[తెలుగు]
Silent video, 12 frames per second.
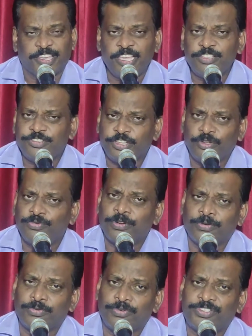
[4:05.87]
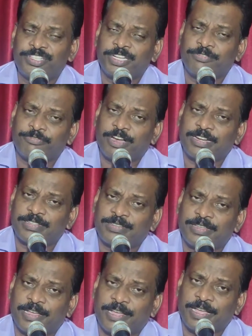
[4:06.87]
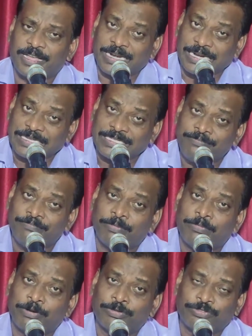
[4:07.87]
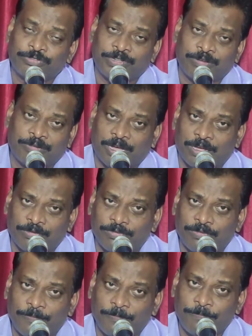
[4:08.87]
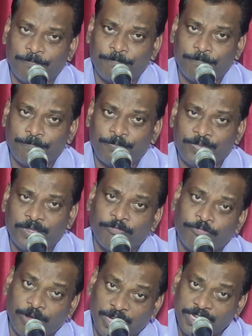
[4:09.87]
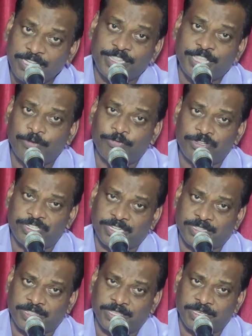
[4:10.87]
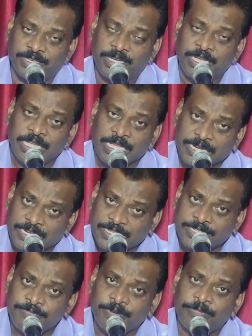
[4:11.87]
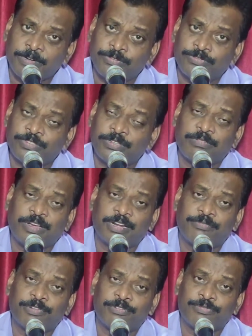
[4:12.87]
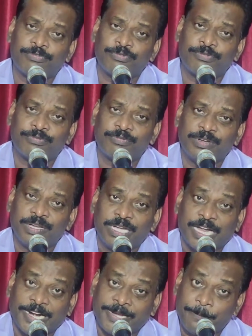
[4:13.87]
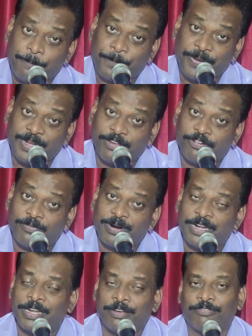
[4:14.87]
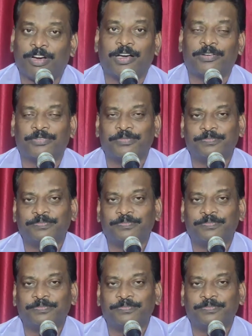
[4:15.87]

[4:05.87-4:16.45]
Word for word: ఈ సిలువను గూర్చిన వార్త రక్షింపబడుచున్నవారు వారికి దేవుని శక్తి రక్షింపబడుచున్న వారెవరు అంటే పిలవబడిన వారు